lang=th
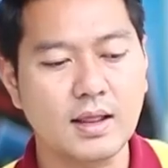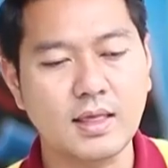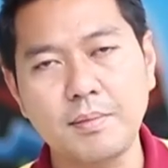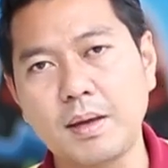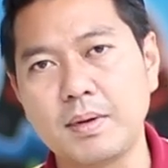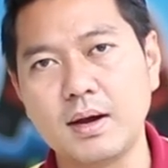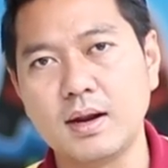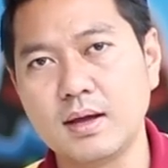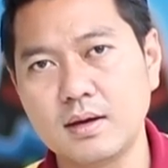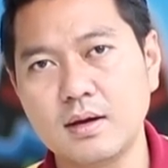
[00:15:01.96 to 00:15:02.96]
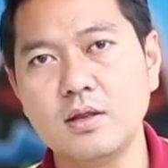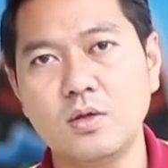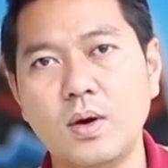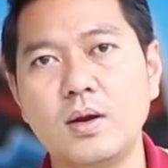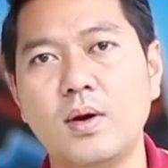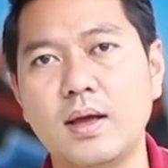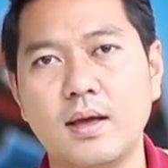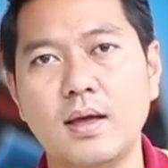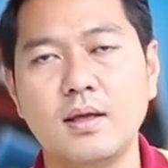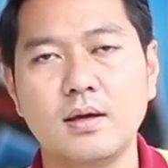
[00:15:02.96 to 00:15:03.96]
ขนาดใช้เบรกมือดึงขึ้นช่วยด้วย
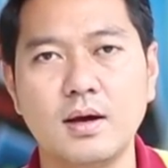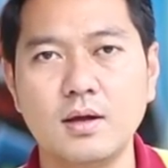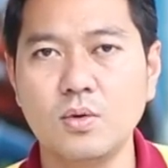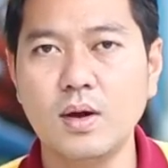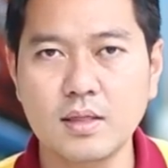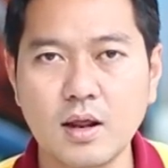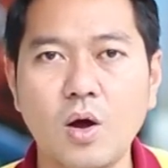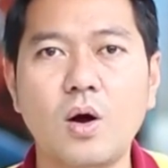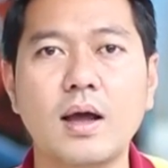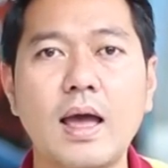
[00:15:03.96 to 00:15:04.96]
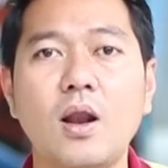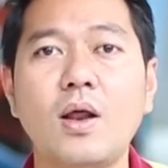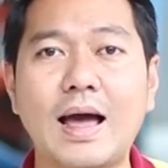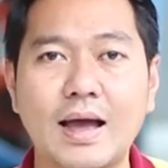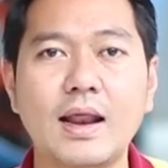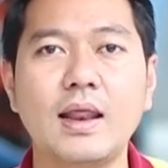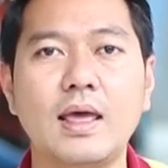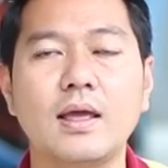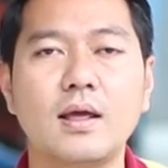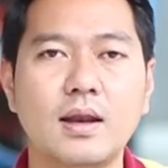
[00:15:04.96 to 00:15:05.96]
คือช่วยชะลอแค่ล้อหลังแค่นั้นเอ
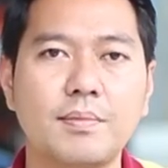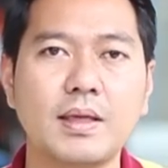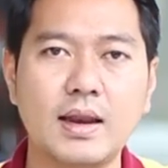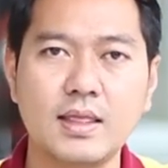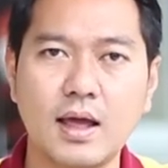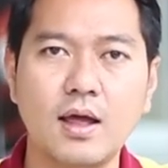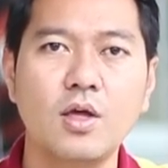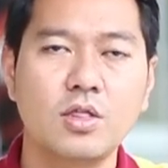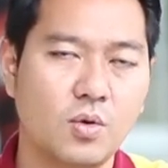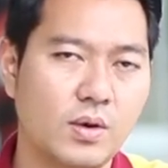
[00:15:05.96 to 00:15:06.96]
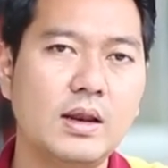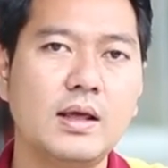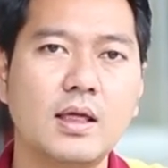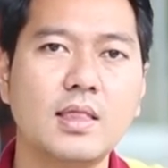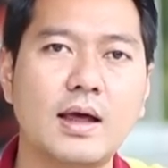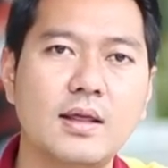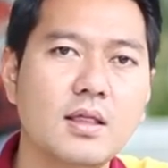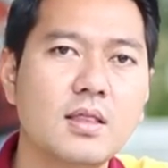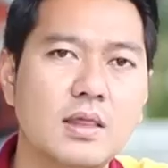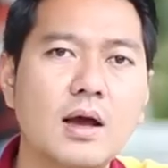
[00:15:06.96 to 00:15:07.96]
งนะครับแต่อันนี้จะสูงนิดนึงทักษะนี้
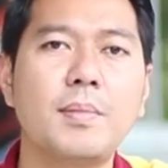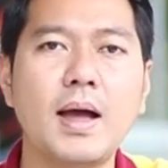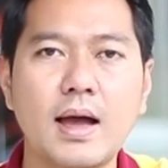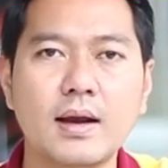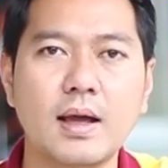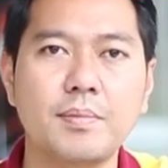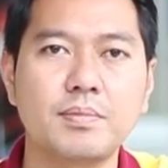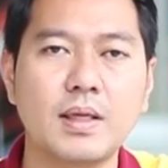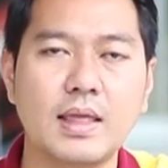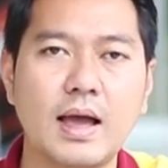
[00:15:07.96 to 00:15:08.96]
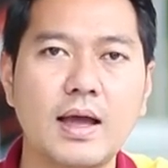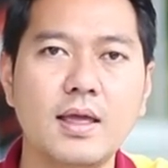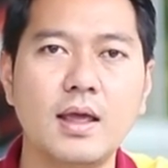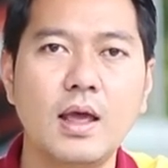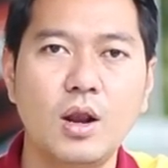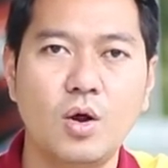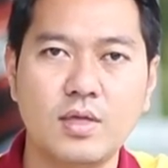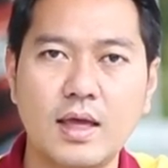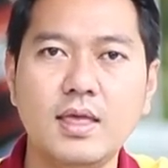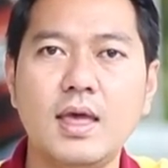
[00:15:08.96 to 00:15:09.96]
จะเยอะมากนะครับแต่อยากให้ลอง
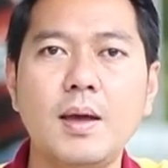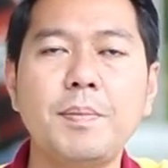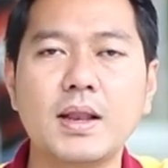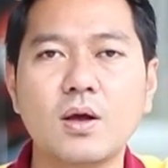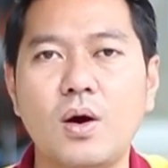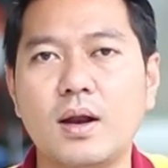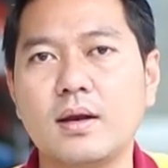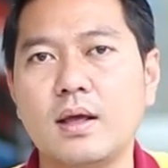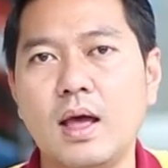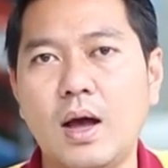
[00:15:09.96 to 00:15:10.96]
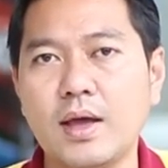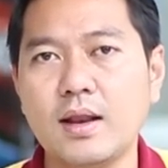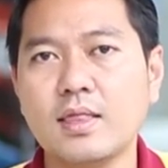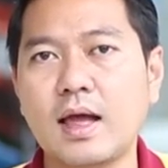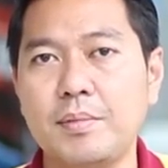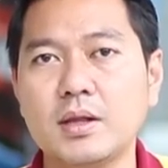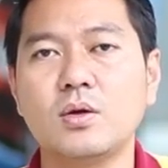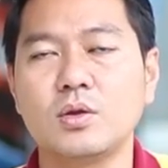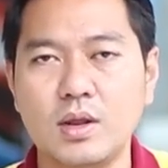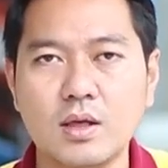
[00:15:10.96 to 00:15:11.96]
ใช้เกียร์ให้เป็นก่อนเอาแค่ทักษะเบื้อง
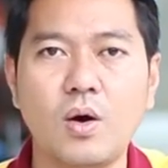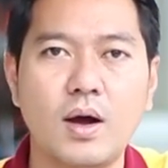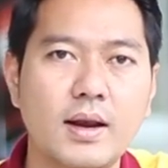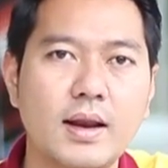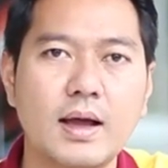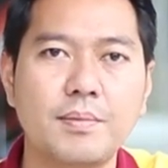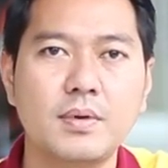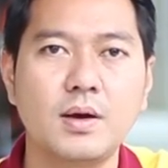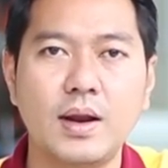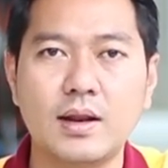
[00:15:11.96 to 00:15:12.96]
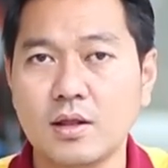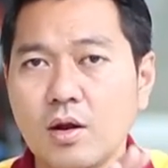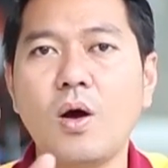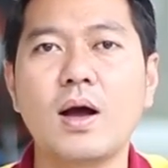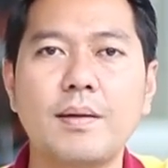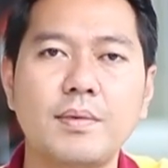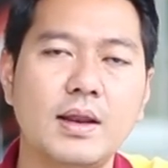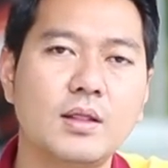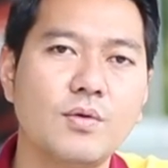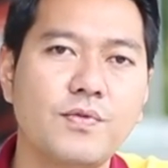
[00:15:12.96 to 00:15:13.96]
ต้นตรงนี้ก่อนนะครับคือเวลาต้องลองครับอัน
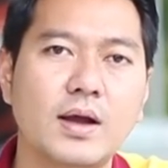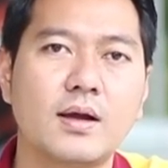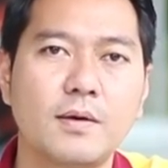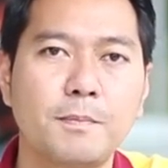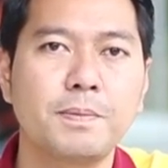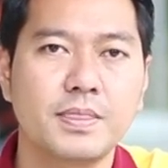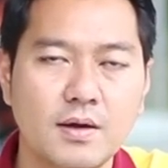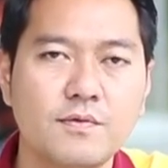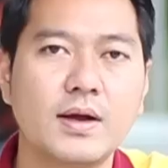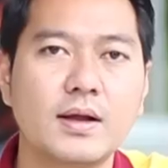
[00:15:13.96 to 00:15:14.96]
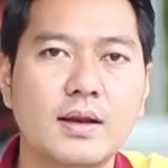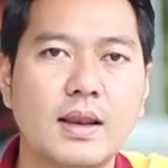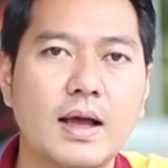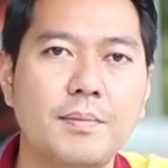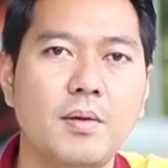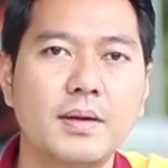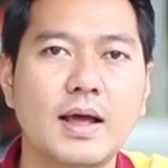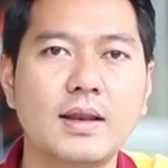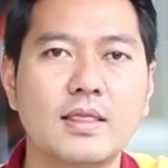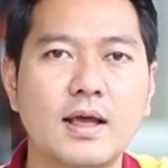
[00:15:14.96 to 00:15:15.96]
นี้ต้องฝึกต้องฝึกนะครับเพราะบาง
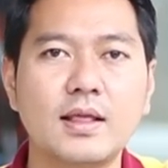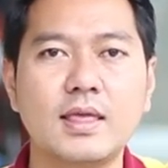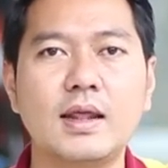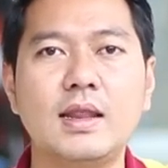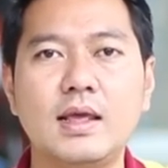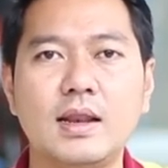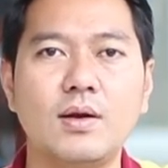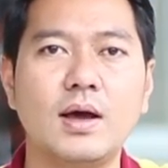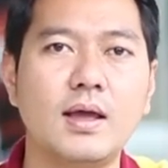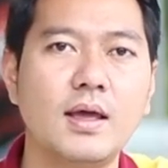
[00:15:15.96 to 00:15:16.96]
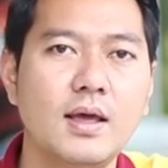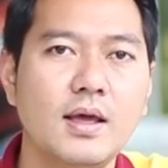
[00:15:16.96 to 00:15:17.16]
ท่านเนี่ยใช้แต่เกียร์ดีอย่างเดียวเลย